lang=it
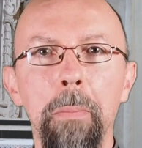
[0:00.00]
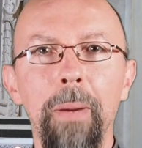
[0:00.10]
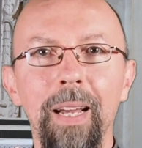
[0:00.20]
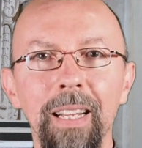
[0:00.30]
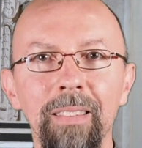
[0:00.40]

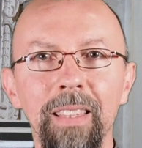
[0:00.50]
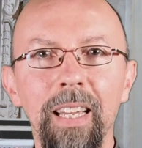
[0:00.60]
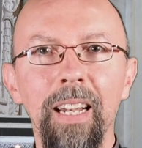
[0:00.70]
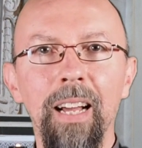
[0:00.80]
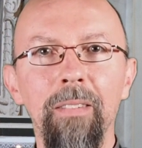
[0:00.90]

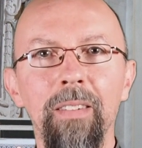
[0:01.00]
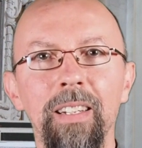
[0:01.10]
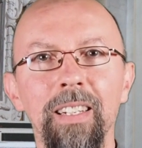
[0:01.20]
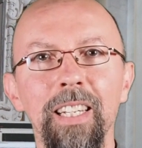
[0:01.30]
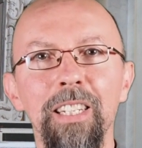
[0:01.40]
parentela
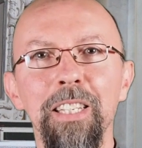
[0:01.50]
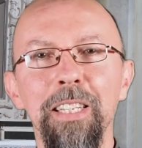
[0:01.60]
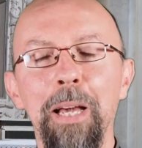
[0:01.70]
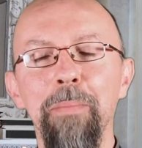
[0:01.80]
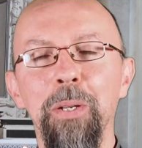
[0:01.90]
che si
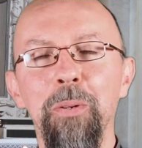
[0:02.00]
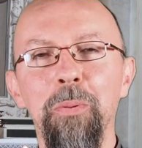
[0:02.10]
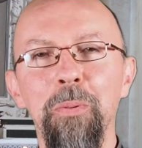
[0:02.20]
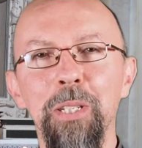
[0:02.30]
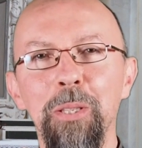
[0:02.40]
chiami
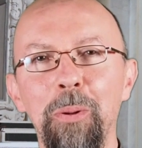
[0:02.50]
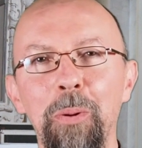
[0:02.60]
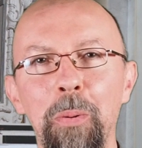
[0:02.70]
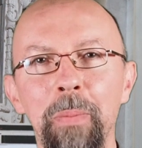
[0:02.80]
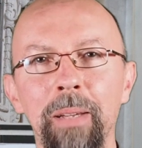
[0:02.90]
con questo
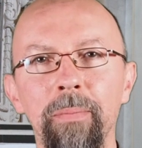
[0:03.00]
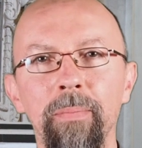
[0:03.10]
nome.